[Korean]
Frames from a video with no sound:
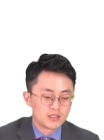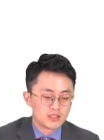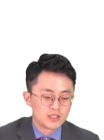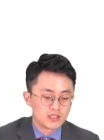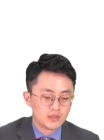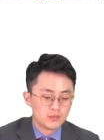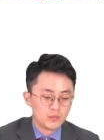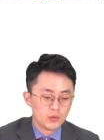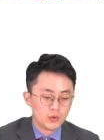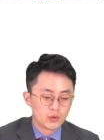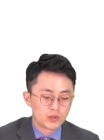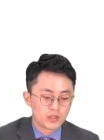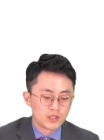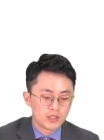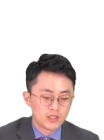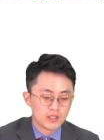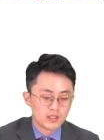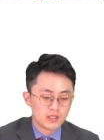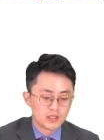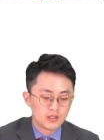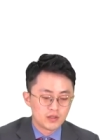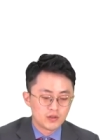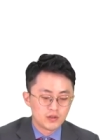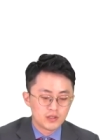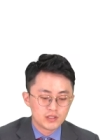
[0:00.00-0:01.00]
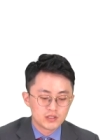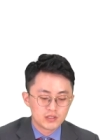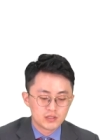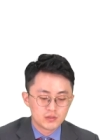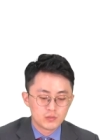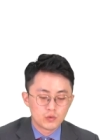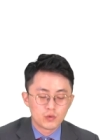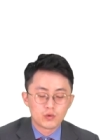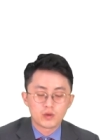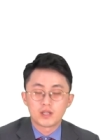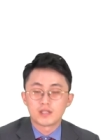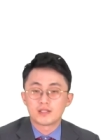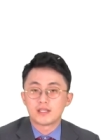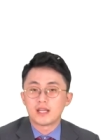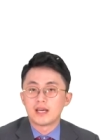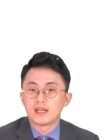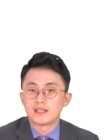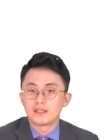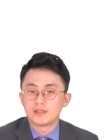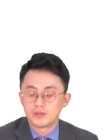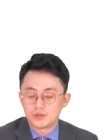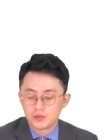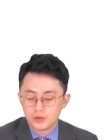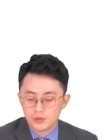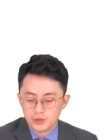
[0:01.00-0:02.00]
지목이 현황 지목과
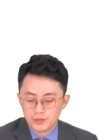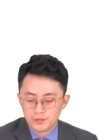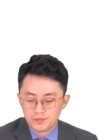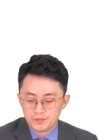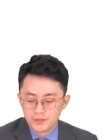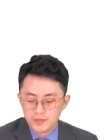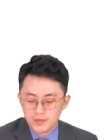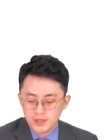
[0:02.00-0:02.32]
다르죠.